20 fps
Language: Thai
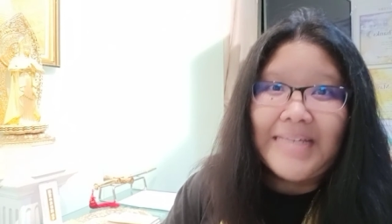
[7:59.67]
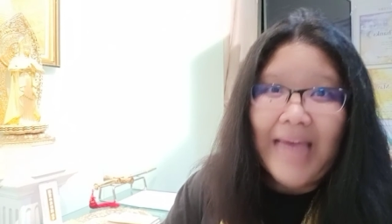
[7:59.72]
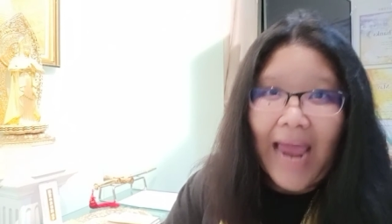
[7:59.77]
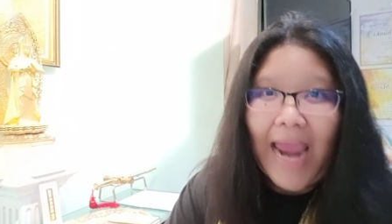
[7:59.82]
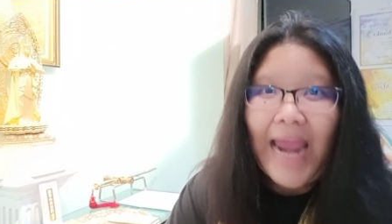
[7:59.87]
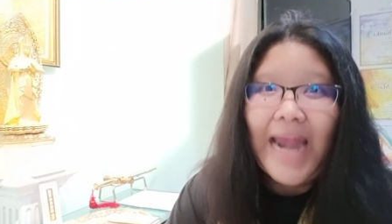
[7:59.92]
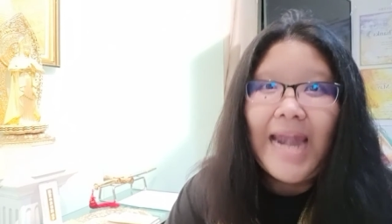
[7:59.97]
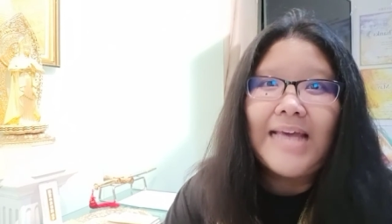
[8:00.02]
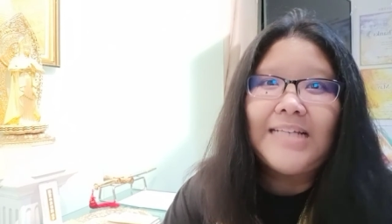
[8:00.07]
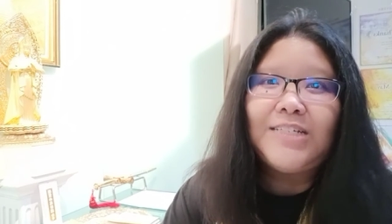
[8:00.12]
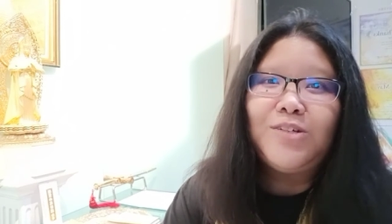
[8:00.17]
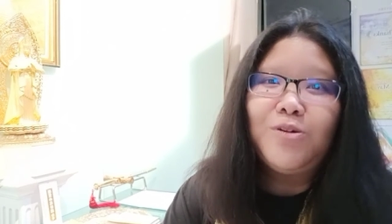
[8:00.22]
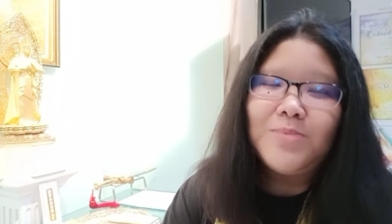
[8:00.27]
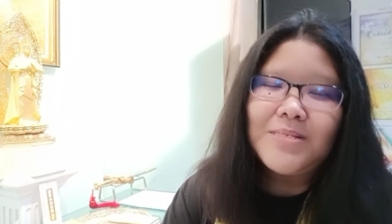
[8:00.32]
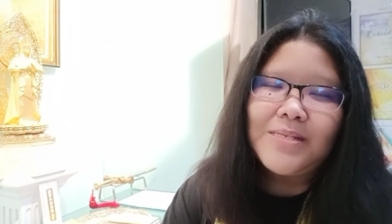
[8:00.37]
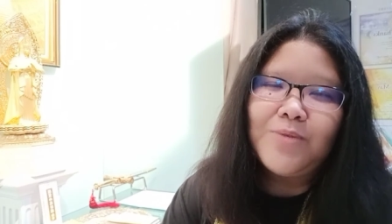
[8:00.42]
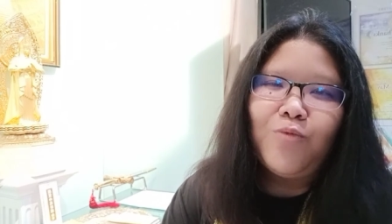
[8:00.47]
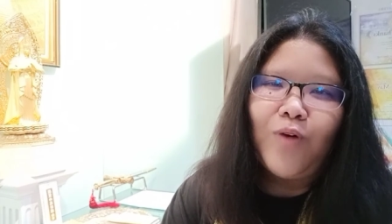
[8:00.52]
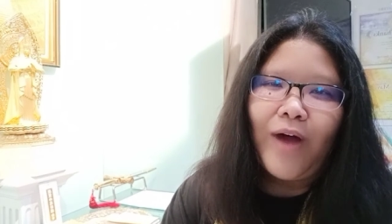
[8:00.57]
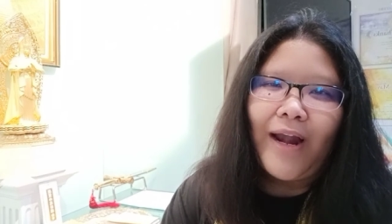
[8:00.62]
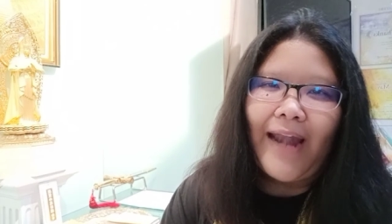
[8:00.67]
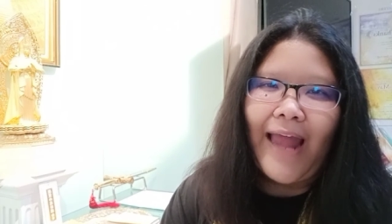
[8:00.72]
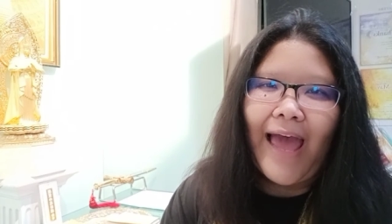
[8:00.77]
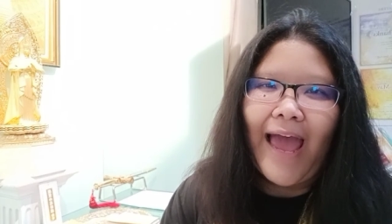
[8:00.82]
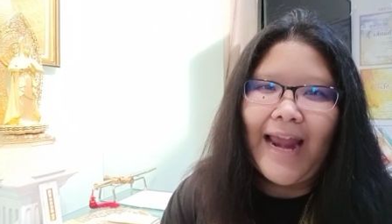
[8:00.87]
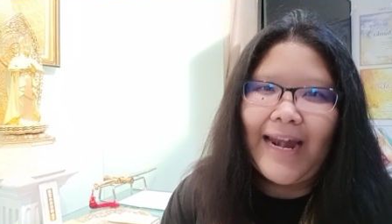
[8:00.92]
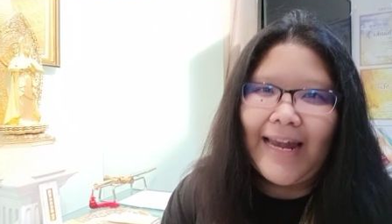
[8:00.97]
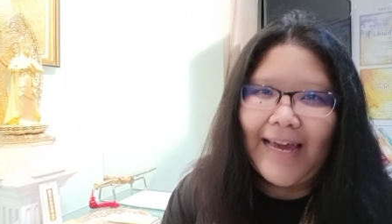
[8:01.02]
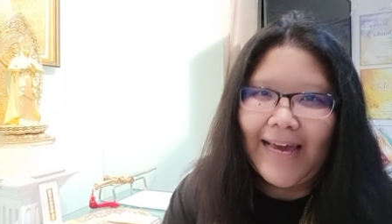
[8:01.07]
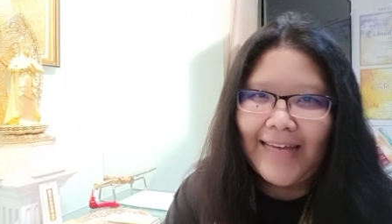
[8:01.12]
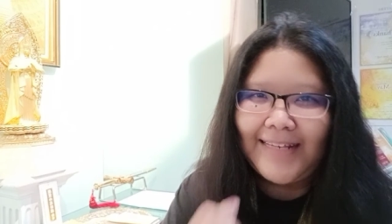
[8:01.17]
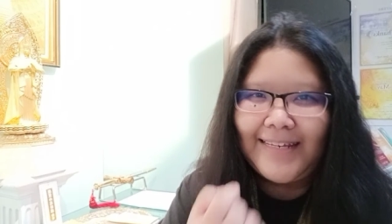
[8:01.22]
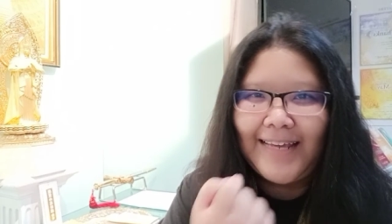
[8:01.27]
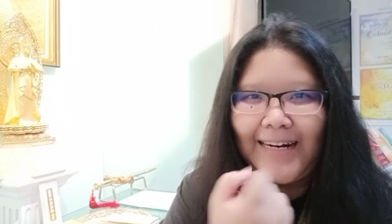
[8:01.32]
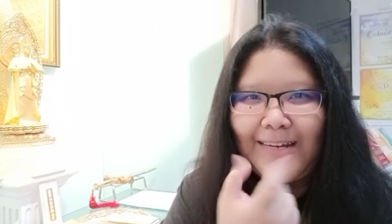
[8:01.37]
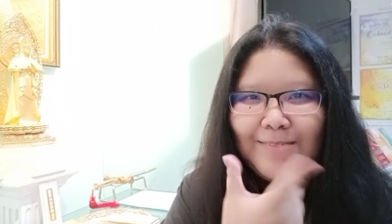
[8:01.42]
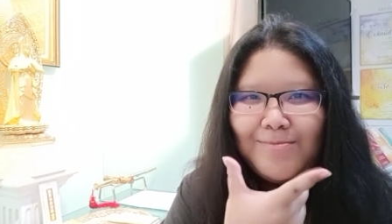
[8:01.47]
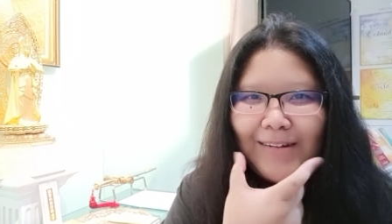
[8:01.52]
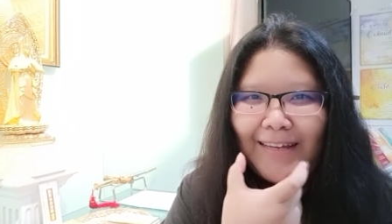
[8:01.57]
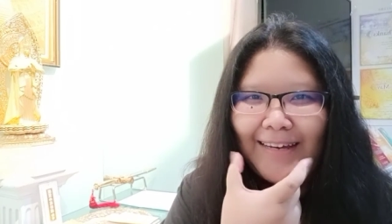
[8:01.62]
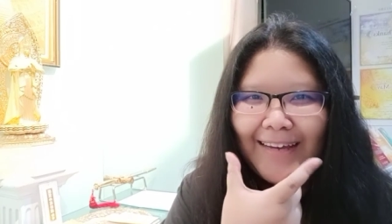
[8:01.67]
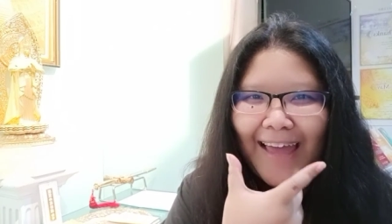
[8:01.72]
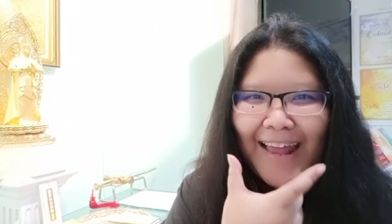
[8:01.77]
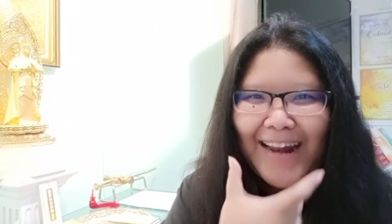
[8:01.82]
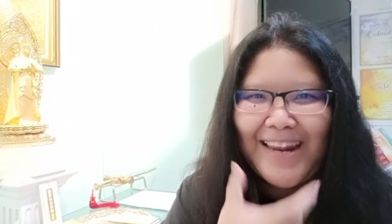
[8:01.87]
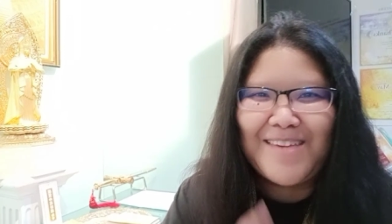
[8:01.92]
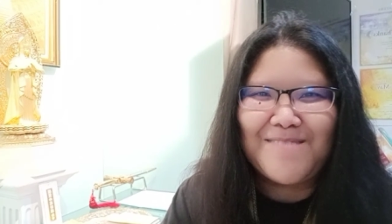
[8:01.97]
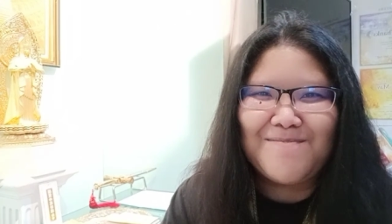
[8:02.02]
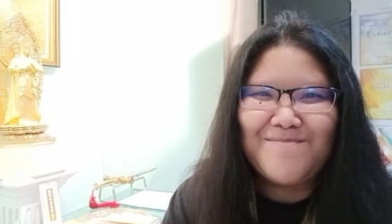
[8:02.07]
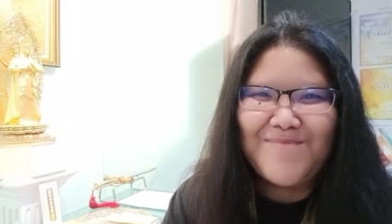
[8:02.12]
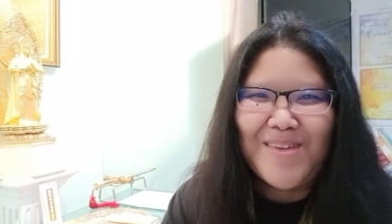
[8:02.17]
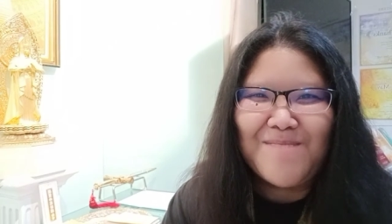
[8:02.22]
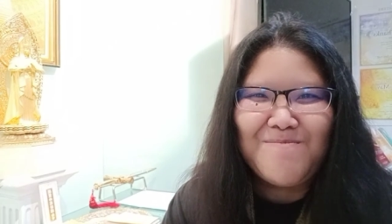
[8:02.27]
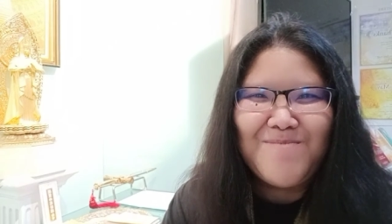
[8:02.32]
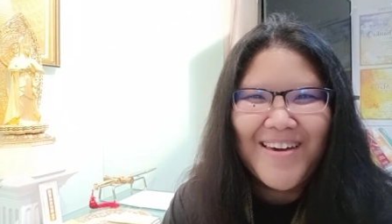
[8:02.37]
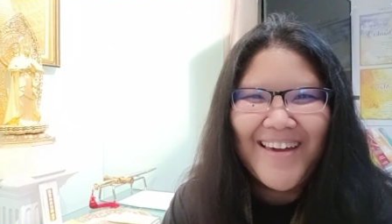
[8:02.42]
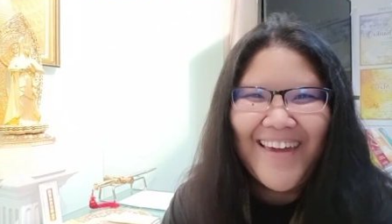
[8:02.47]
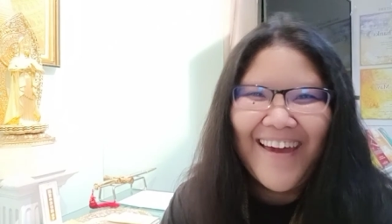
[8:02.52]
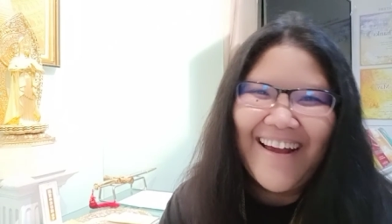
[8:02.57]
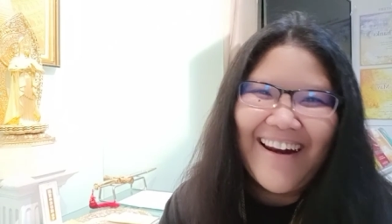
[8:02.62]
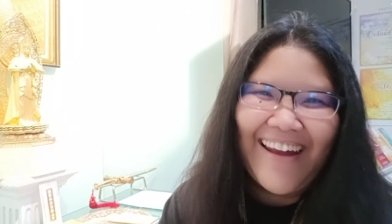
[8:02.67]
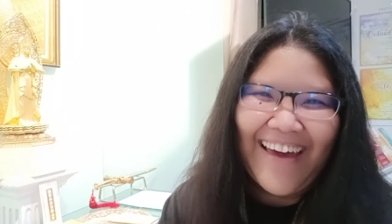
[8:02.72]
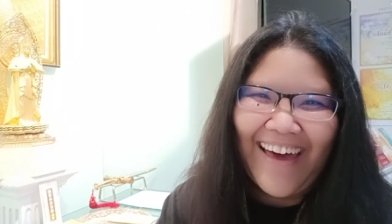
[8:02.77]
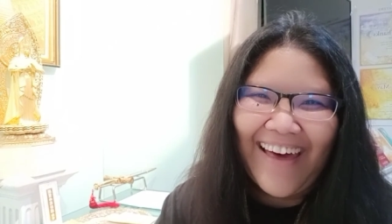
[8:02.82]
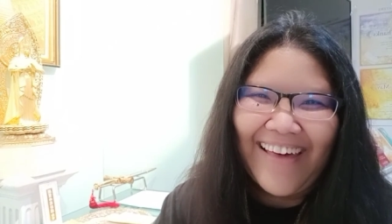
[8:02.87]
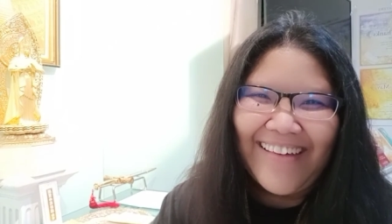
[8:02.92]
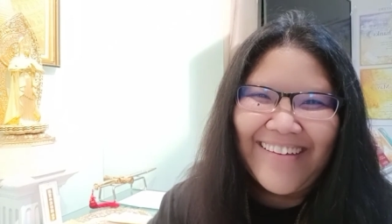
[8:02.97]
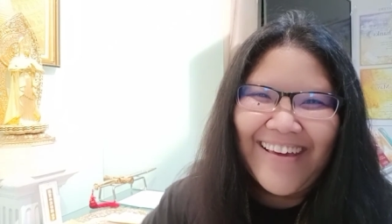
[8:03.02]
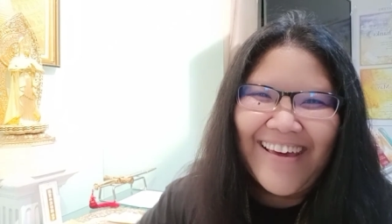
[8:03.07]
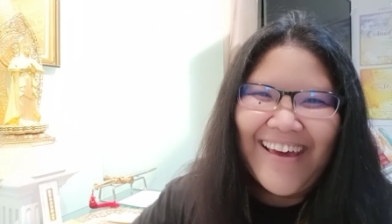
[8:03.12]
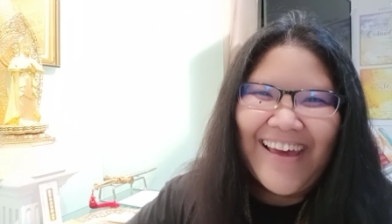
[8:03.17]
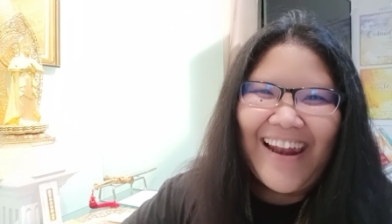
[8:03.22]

ใช้ในชีวิตประจำวันได้นะคะ อย่าลืมเรื่องการยิ้มยิ้มเยอะ ๆ นะคะ